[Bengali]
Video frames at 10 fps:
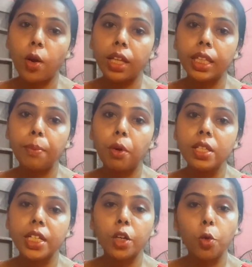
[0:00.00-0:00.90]
অনেকদিন পরে
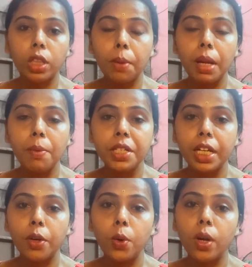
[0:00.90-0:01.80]
যেটা করতে পারলাম
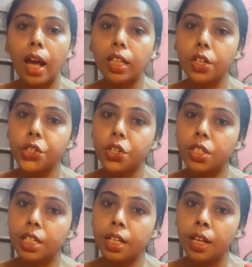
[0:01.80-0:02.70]
সেটা হলো
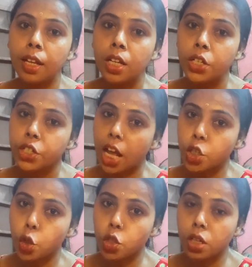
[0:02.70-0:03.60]
রাধাকৃষ্ণজির
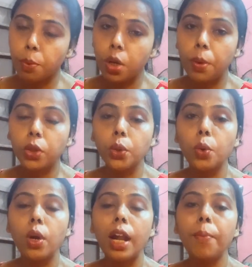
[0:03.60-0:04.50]
সাজসজ্জাটা পরিবর্তন
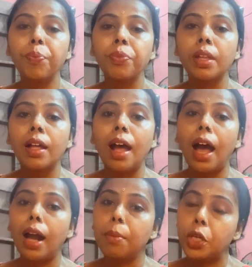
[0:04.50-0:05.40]
করলাম
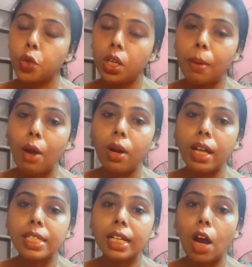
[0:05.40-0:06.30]
আর ভীষণই ভালো
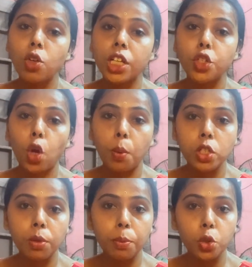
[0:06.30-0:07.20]
লাগছে কারণ সেই
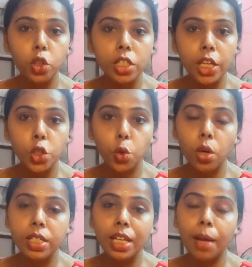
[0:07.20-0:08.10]
জন্মাষ্টমী পুজোতে চেঞ্জ
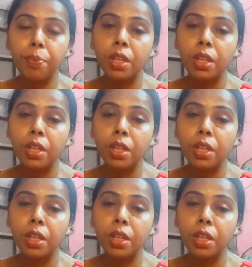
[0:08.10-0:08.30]
করেছিলাম